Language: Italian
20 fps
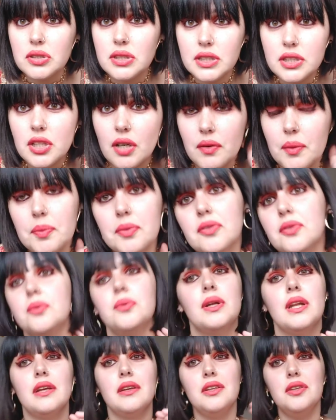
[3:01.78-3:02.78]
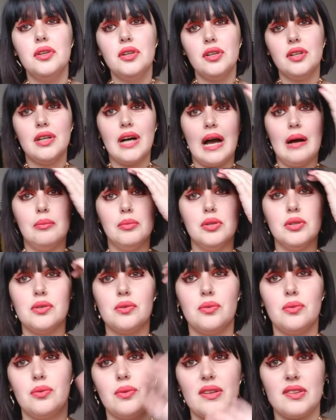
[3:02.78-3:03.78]
li trovo più scuri. Io
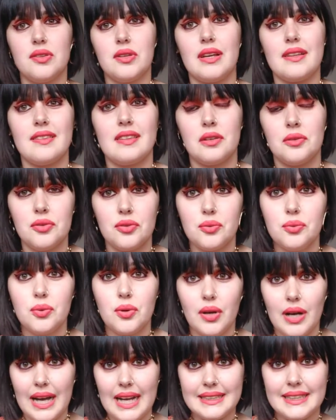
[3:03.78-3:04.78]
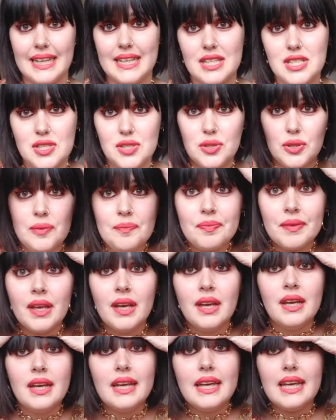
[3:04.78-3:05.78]
amo questo castano scuro adesso
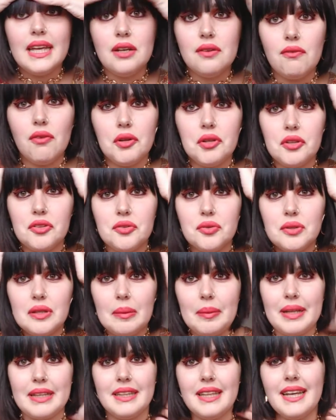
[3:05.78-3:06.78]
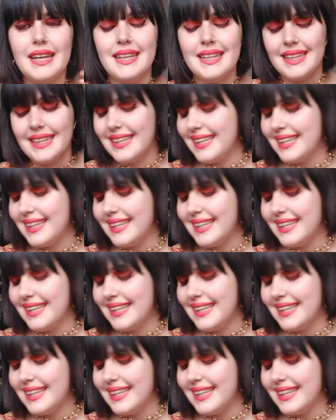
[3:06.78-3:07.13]
e non voglio assolutamente